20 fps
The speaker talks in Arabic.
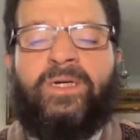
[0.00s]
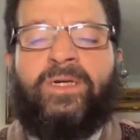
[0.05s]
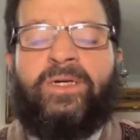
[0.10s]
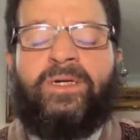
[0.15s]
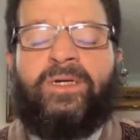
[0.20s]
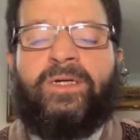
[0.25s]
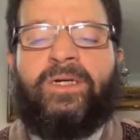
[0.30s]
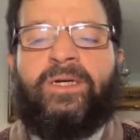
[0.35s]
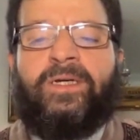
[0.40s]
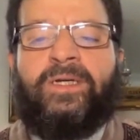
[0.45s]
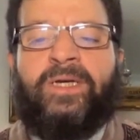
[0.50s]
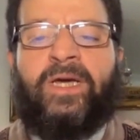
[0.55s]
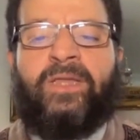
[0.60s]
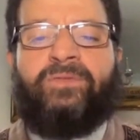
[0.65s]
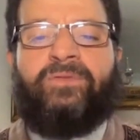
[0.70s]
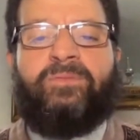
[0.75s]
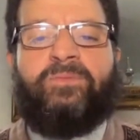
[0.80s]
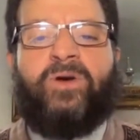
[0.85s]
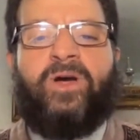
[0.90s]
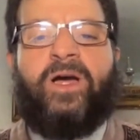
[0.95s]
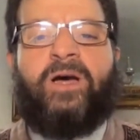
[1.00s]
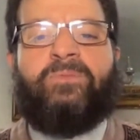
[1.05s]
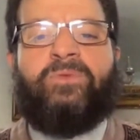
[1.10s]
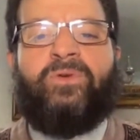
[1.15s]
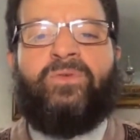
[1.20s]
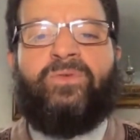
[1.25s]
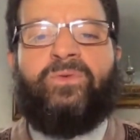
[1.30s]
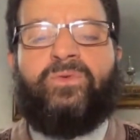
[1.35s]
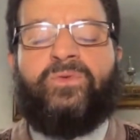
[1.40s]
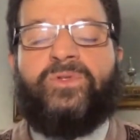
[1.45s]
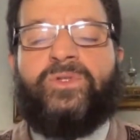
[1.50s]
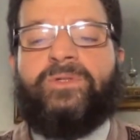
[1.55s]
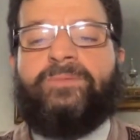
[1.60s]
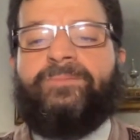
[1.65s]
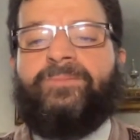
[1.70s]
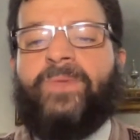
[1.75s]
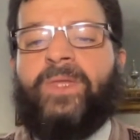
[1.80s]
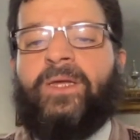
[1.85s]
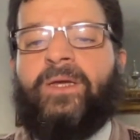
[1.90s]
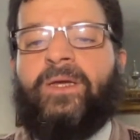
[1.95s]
آه، ياخذ في مقابله فلوس